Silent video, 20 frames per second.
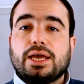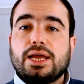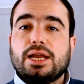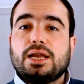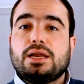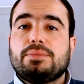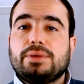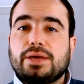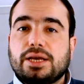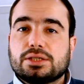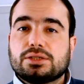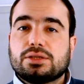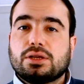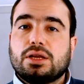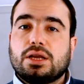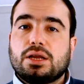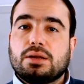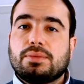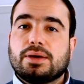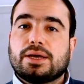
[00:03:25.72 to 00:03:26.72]
إيه اللي
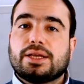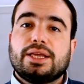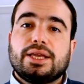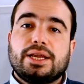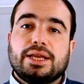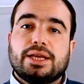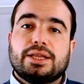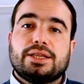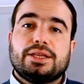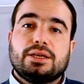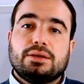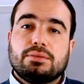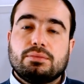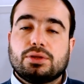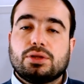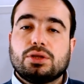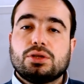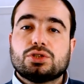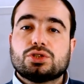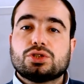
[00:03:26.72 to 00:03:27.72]
بيحصل البكتيريا دي
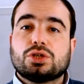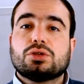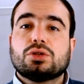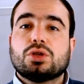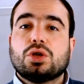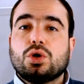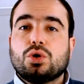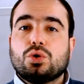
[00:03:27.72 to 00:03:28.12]
بتنشط